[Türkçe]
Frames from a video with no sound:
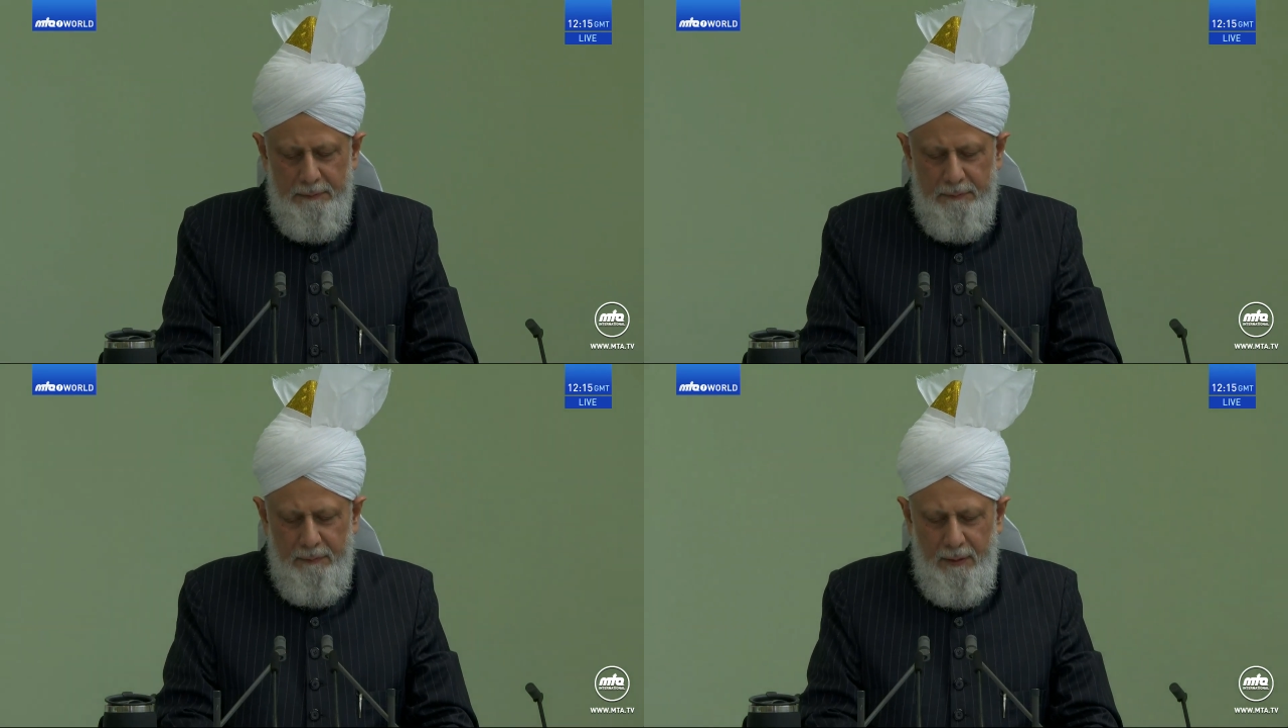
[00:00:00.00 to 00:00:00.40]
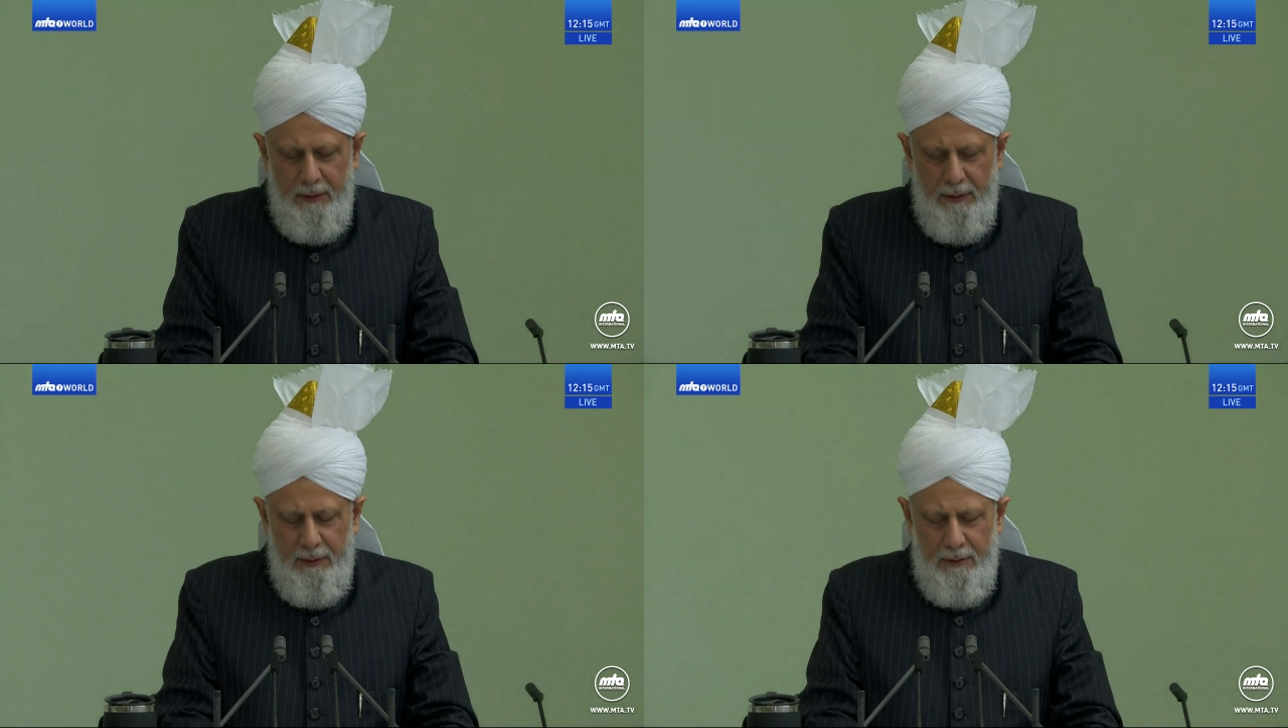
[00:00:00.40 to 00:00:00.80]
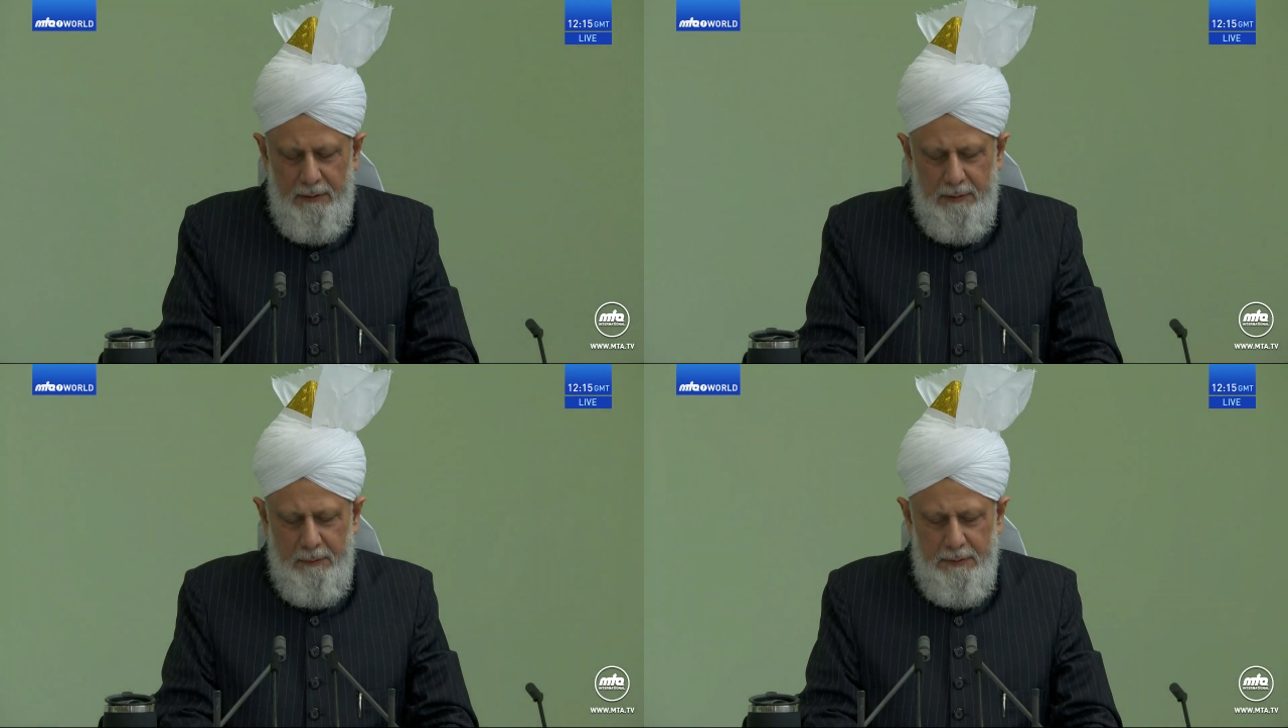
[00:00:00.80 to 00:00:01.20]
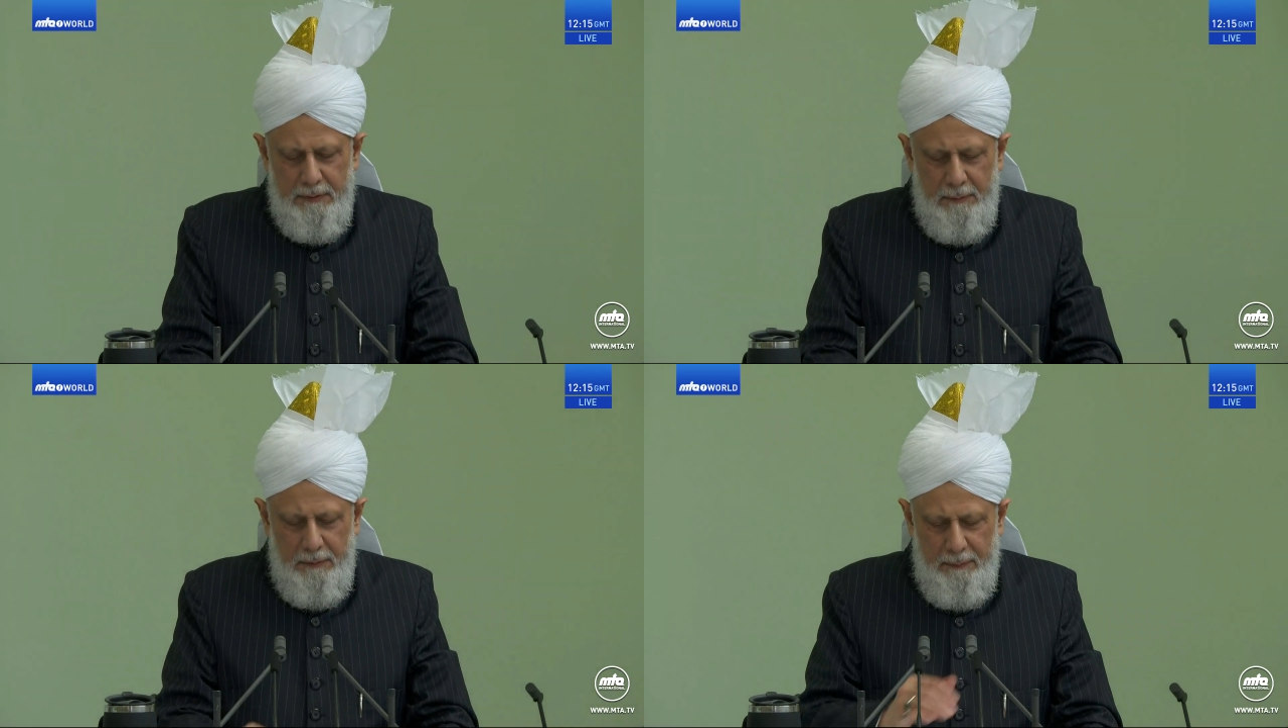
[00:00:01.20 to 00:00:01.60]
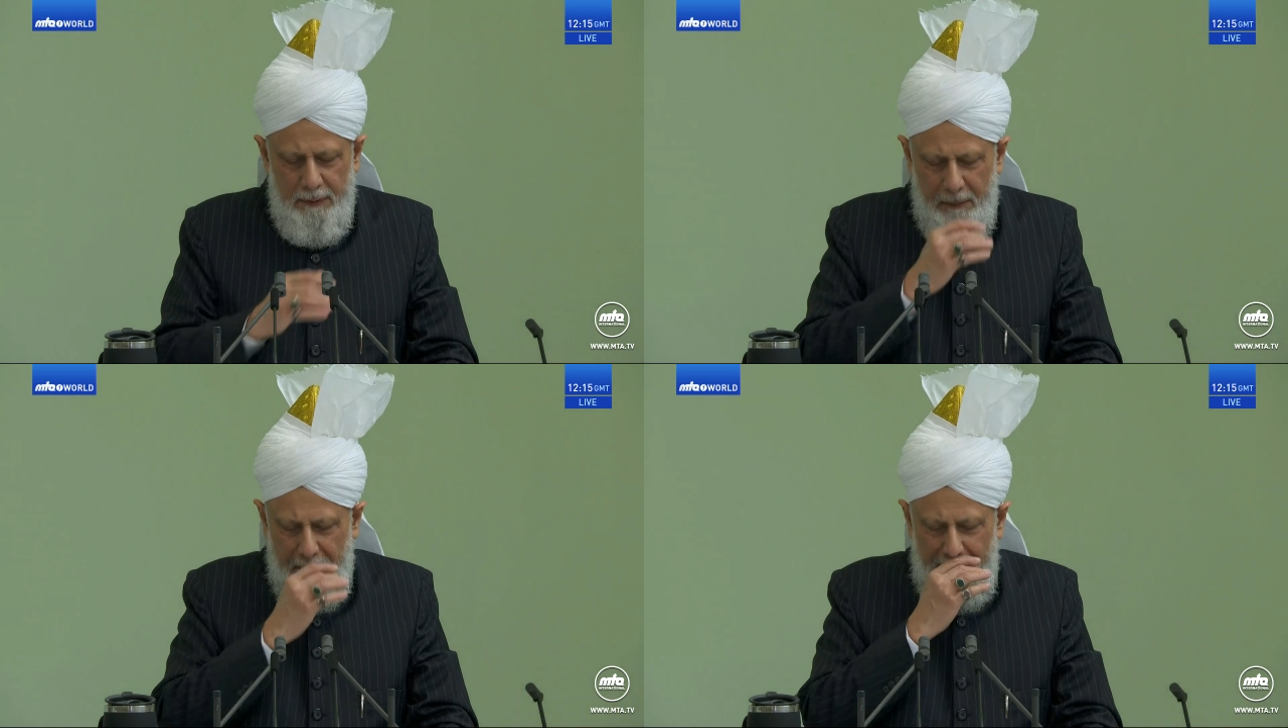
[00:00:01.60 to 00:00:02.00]
Musevilerle anlaşmaları
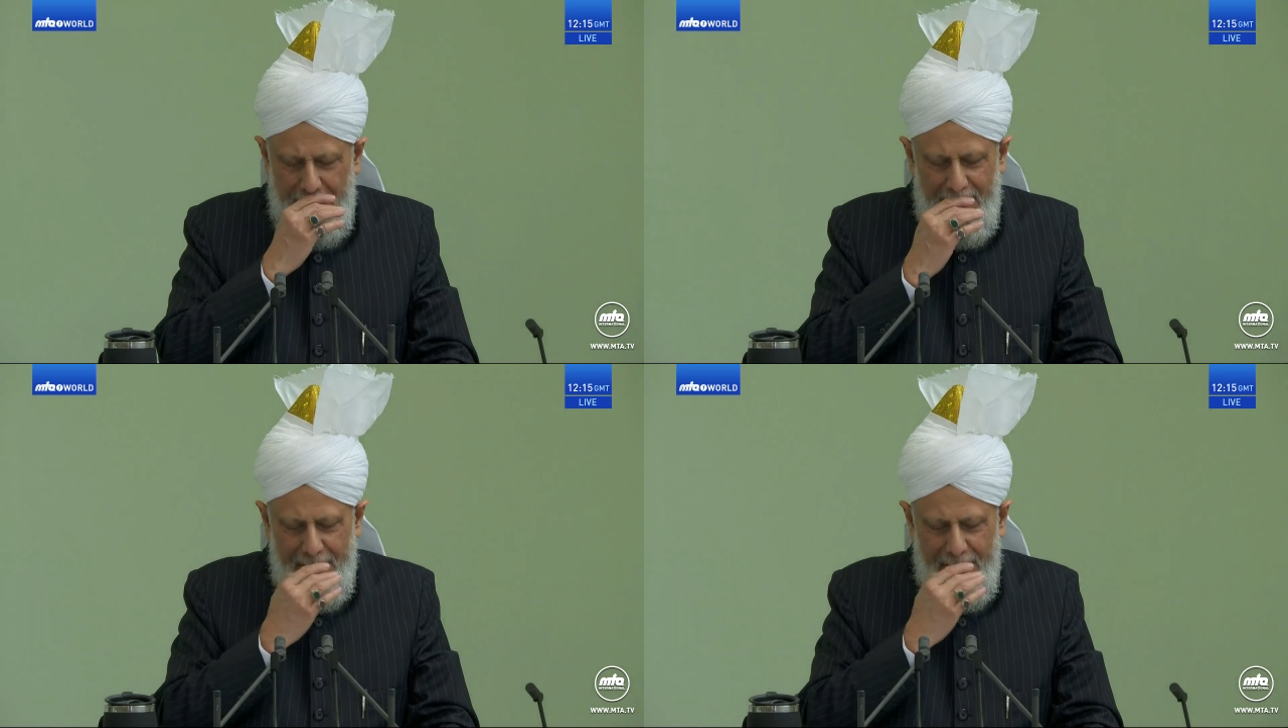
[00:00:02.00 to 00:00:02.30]
vardı.